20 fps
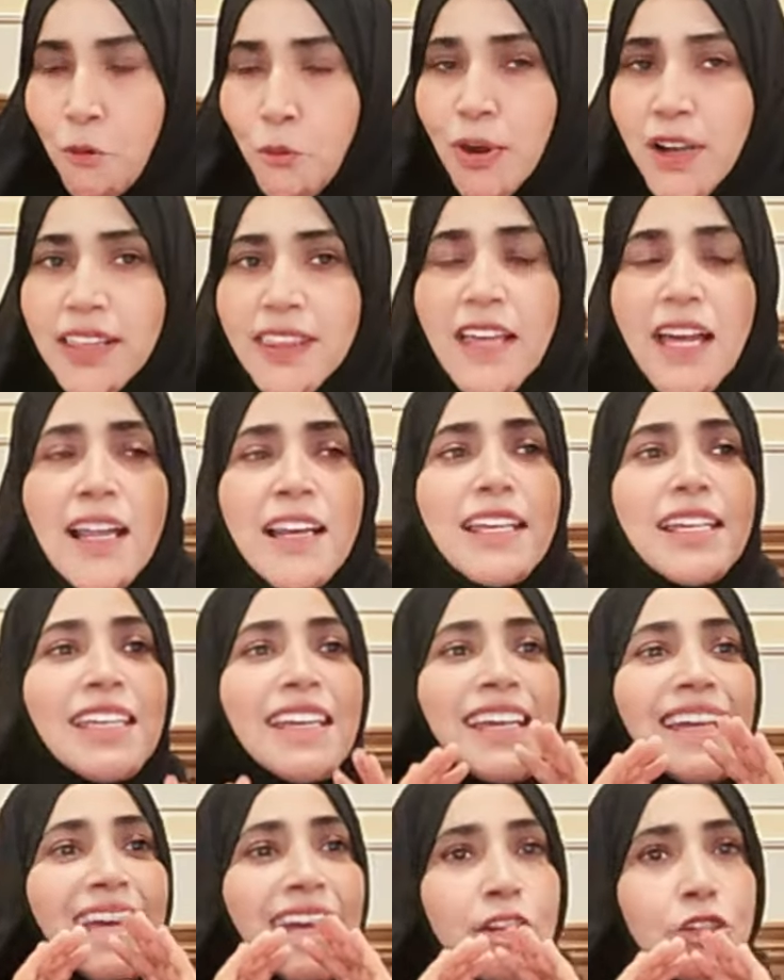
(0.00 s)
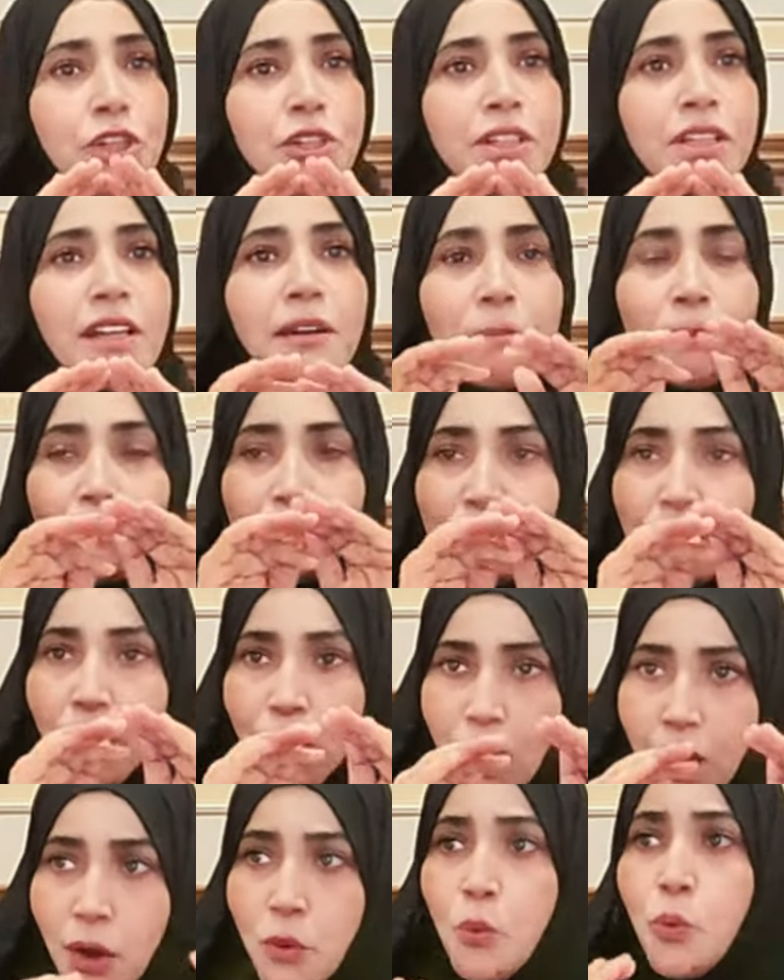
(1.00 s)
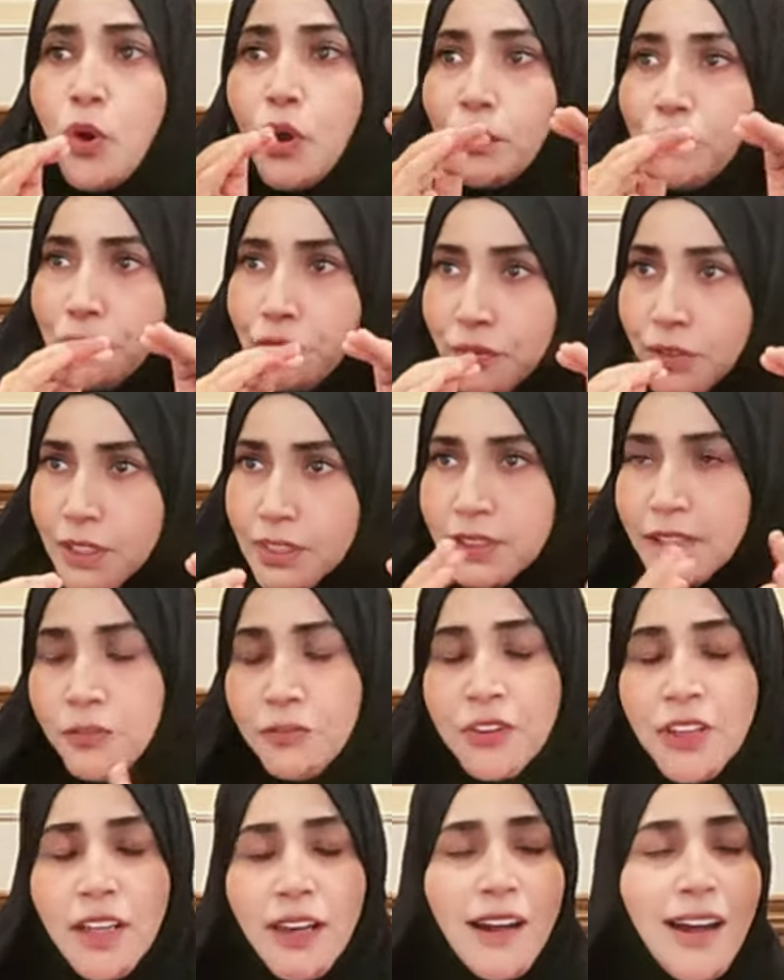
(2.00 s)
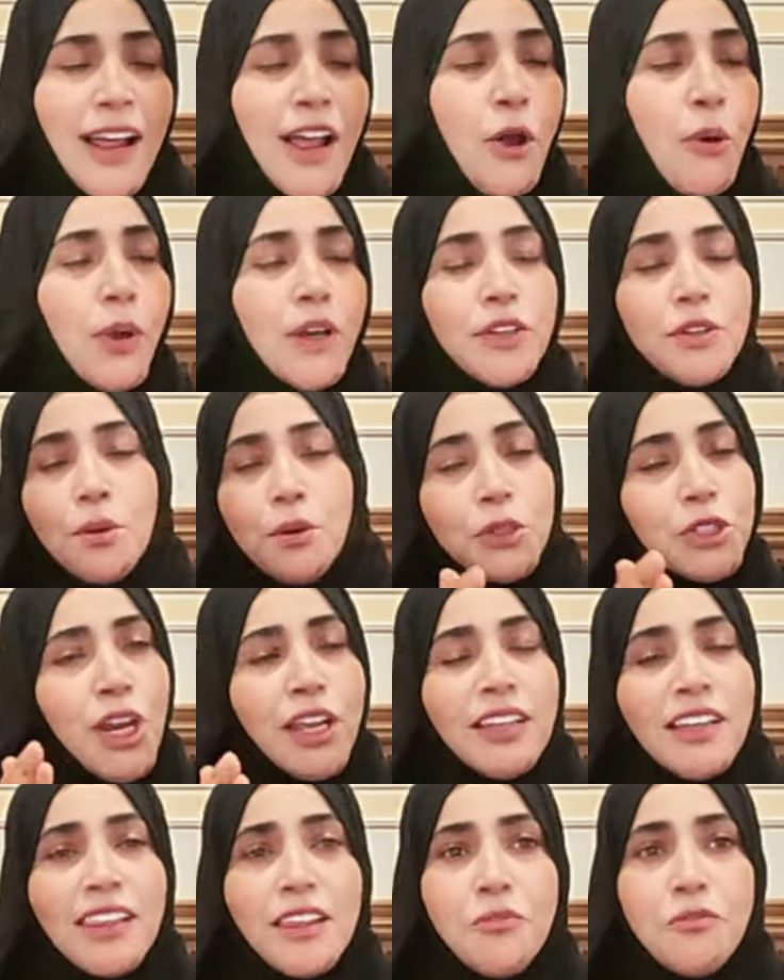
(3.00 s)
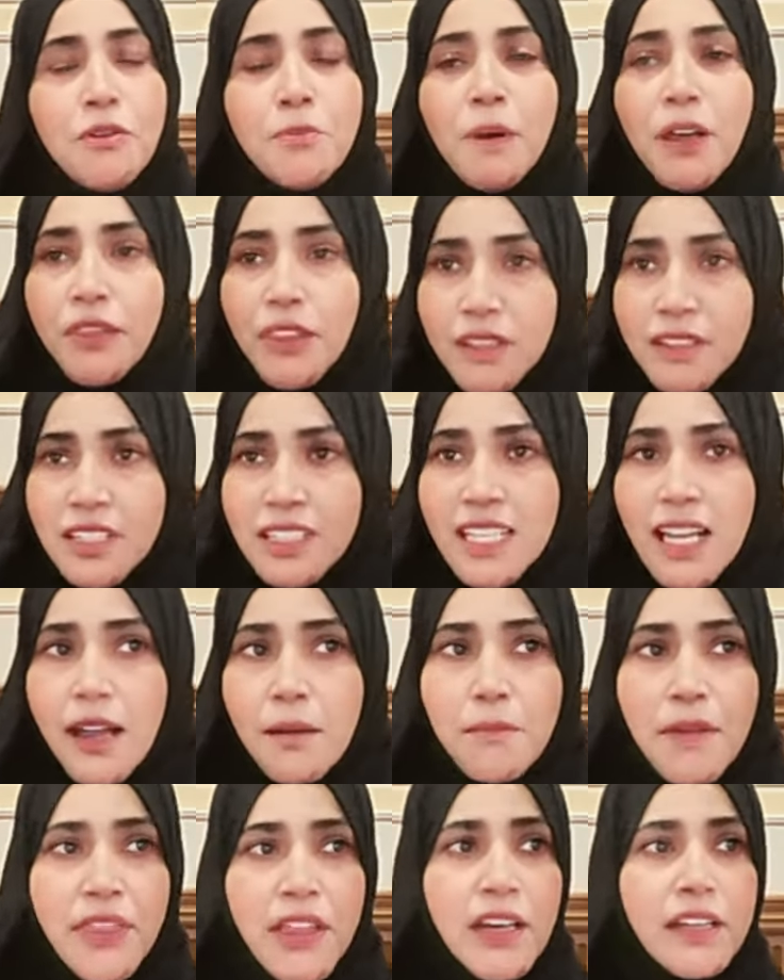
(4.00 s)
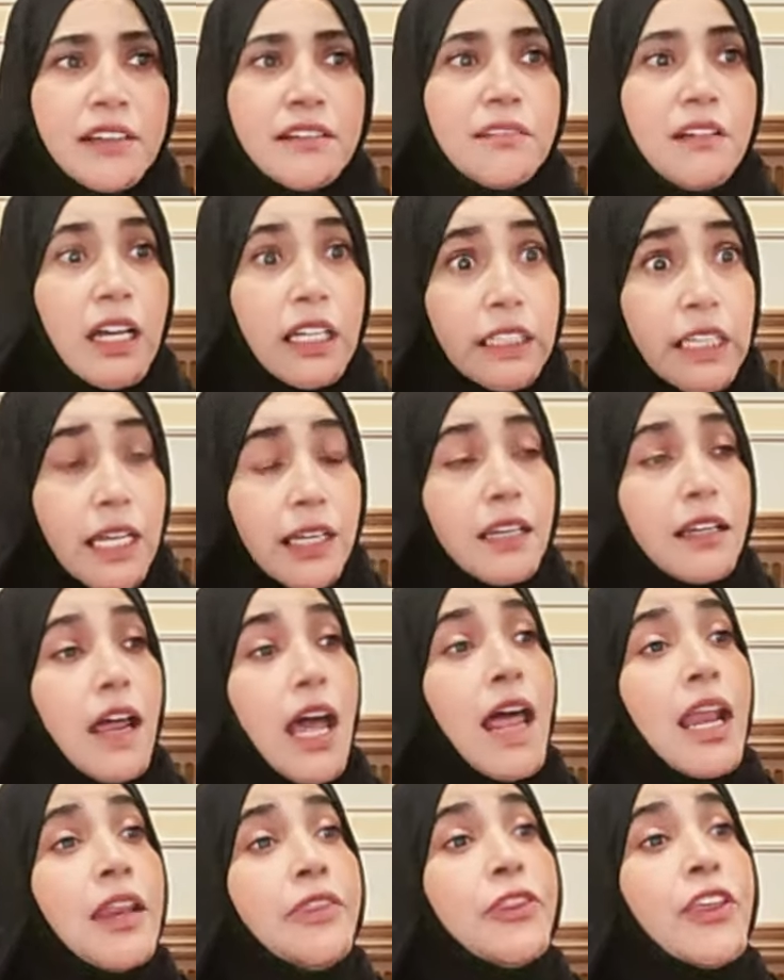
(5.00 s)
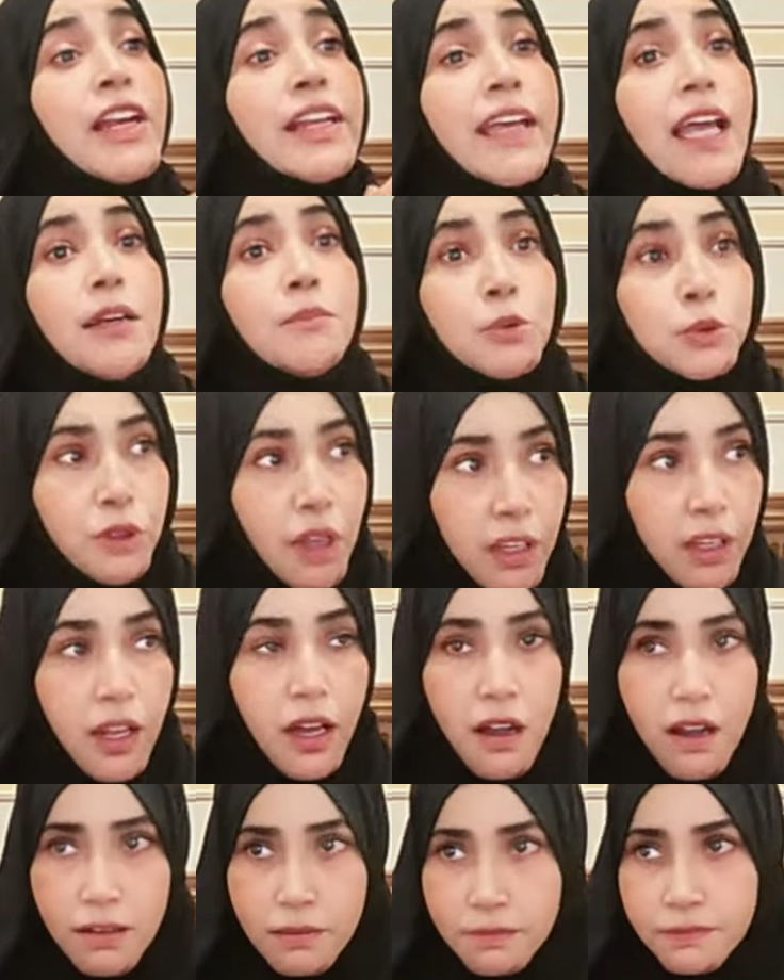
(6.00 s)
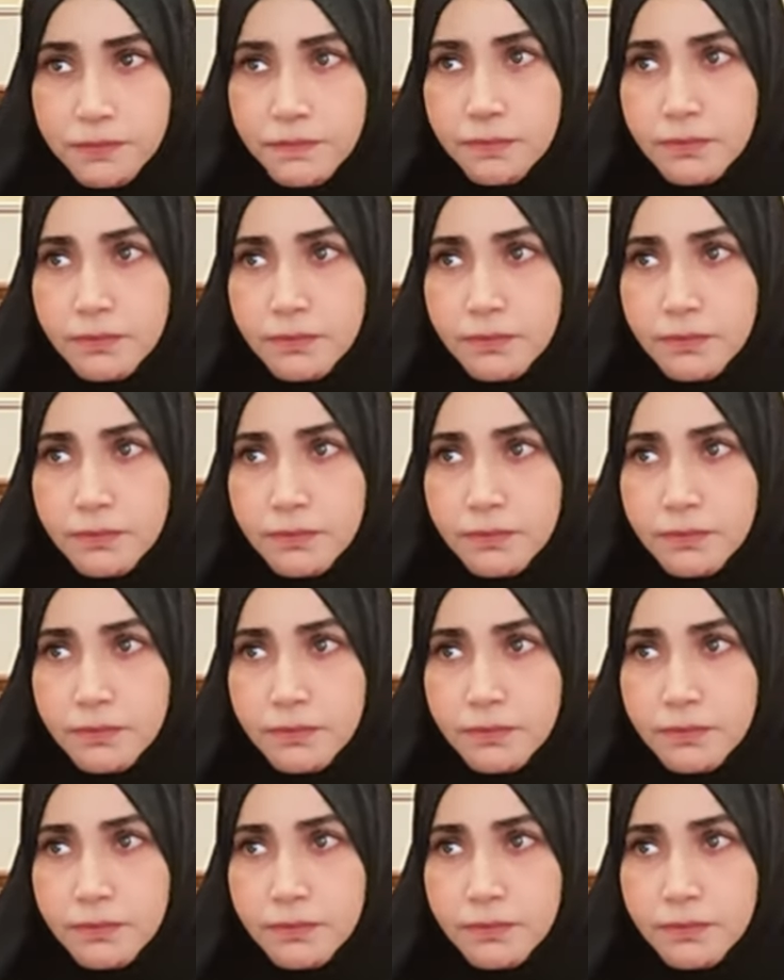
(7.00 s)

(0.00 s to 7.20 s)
ولذلك ايش يصير اوقف التفكير عشان كذا في بعض النساء مثلا احيانا تلك المطلقه